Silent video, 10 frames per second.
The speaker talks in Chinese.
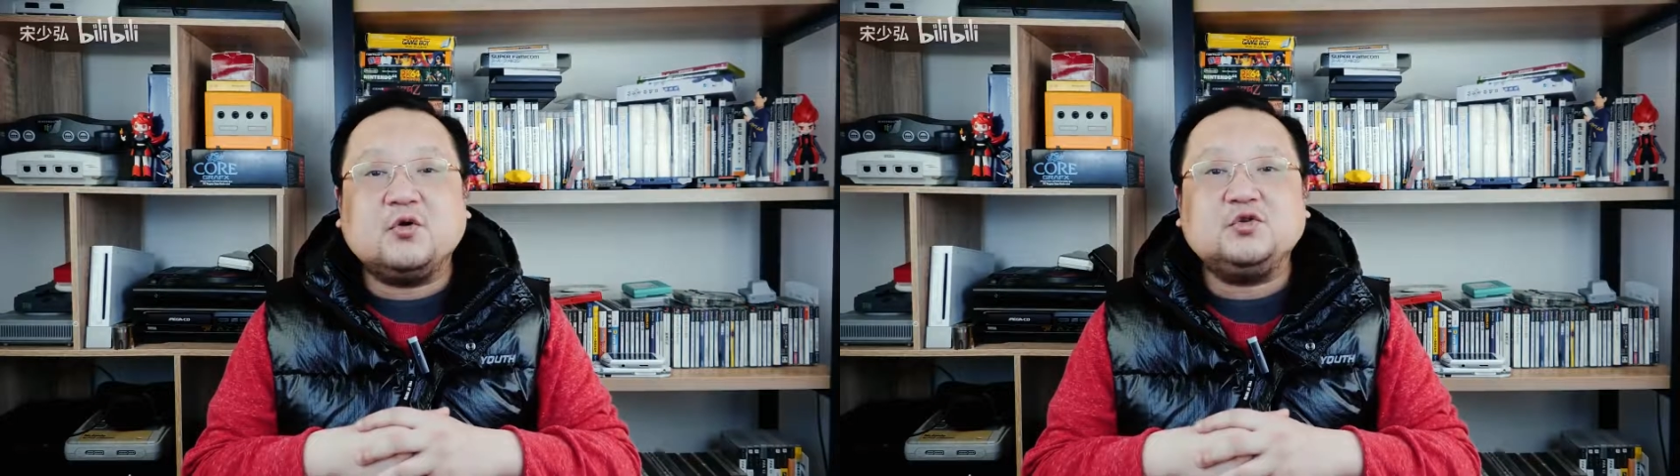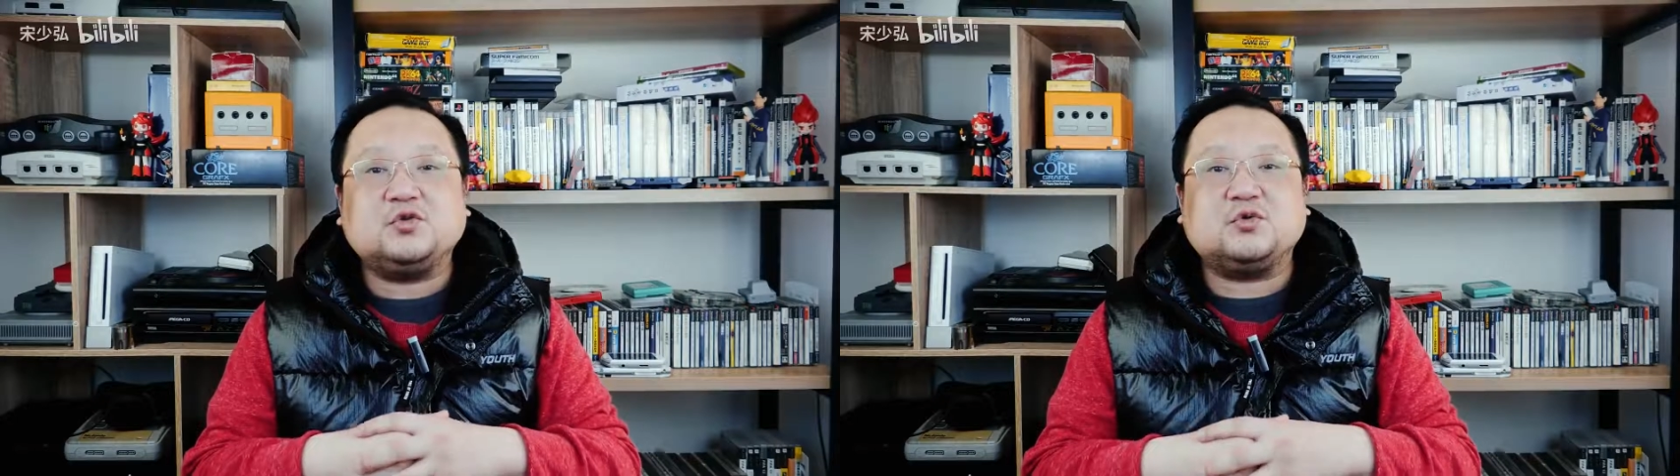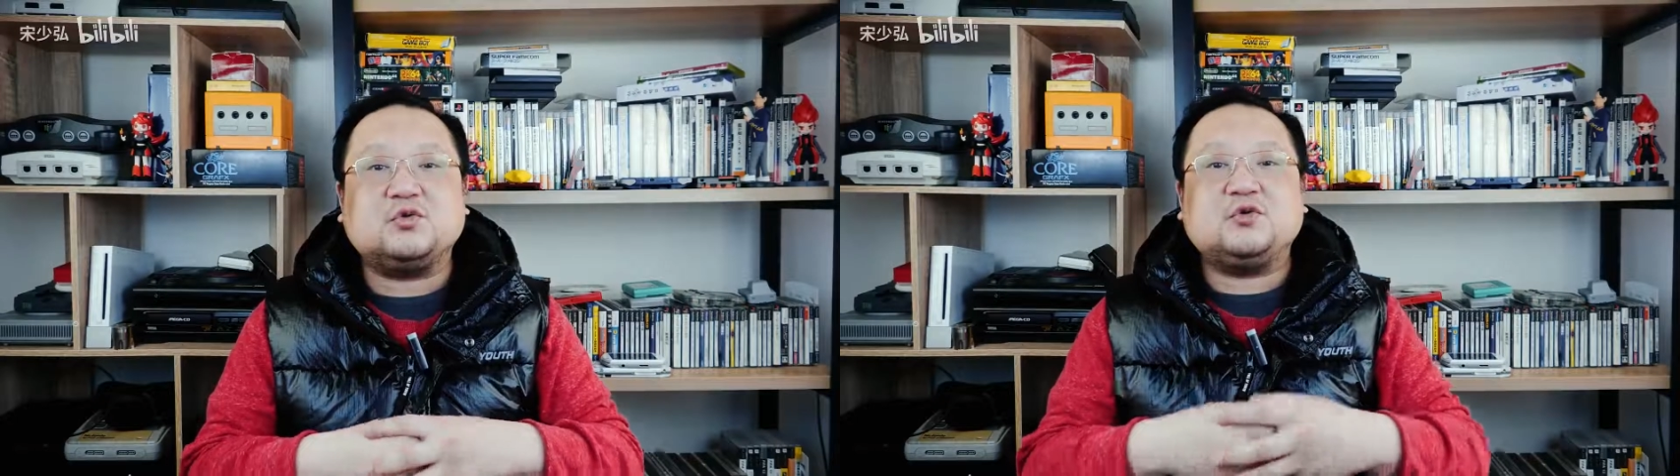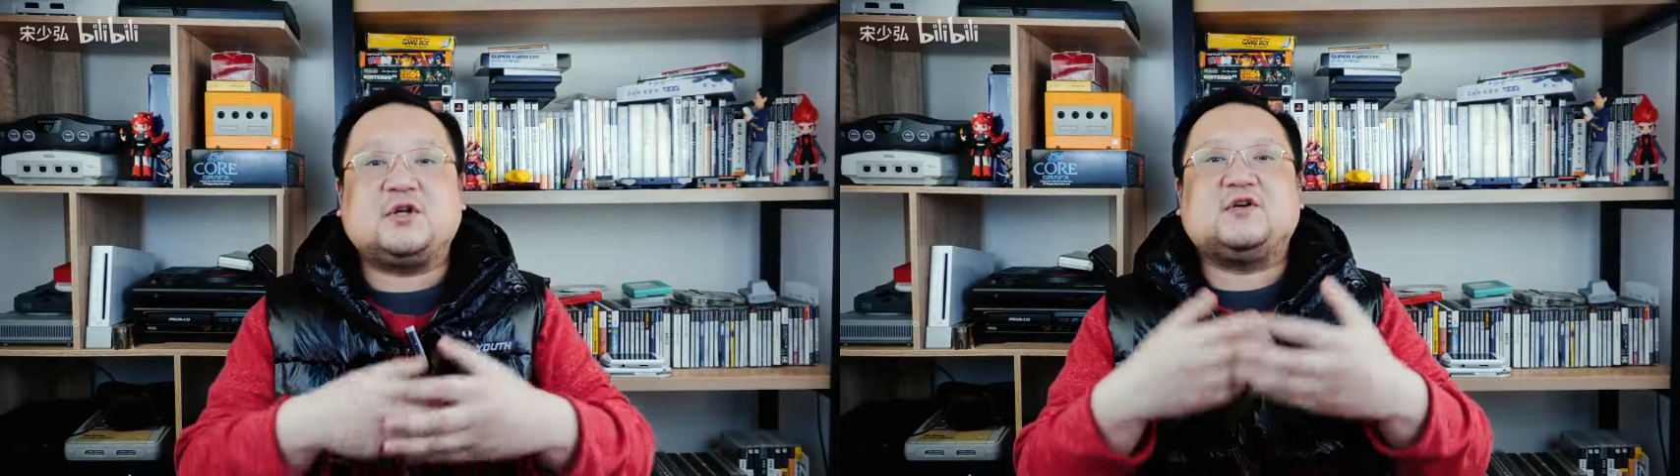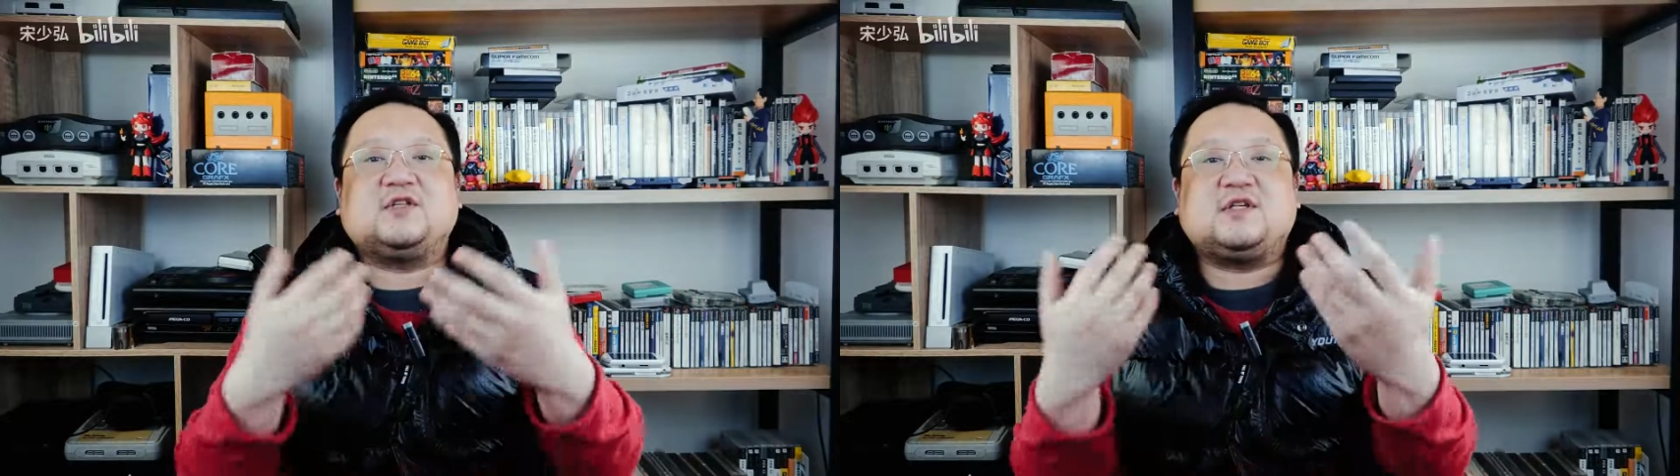公主，
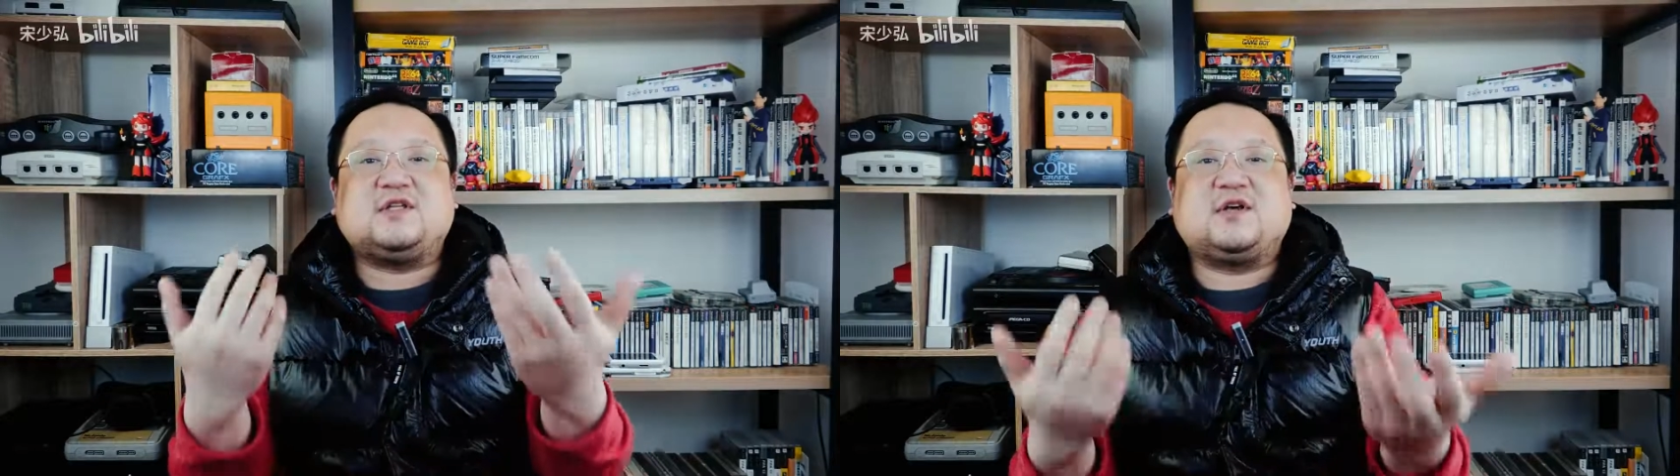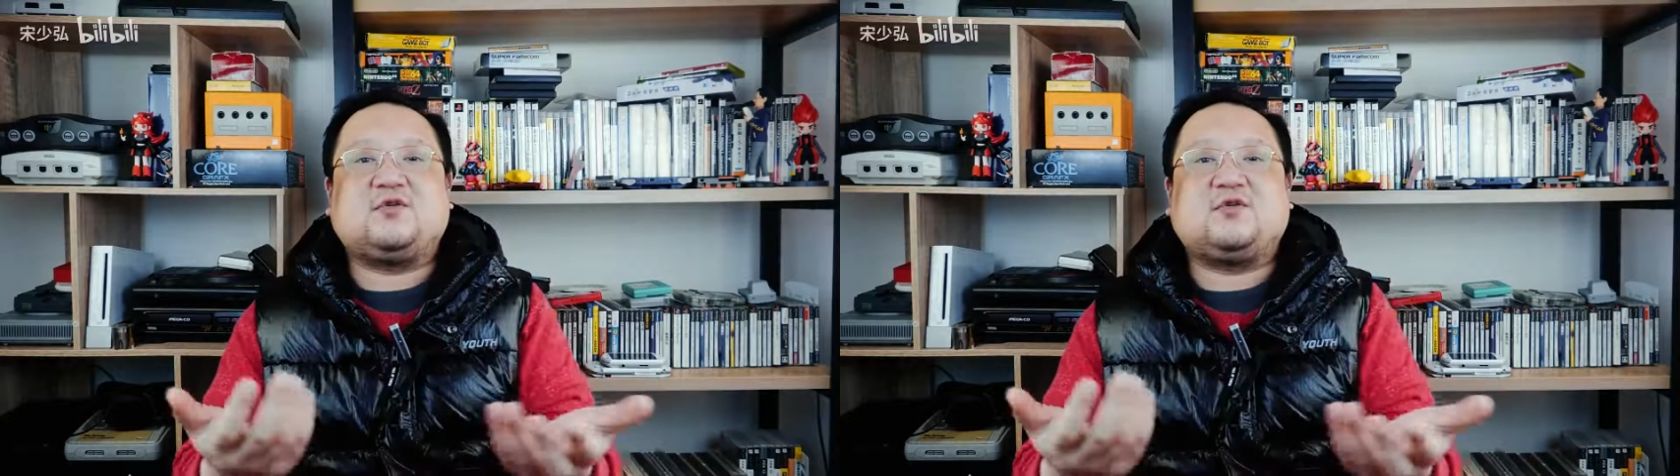然后现在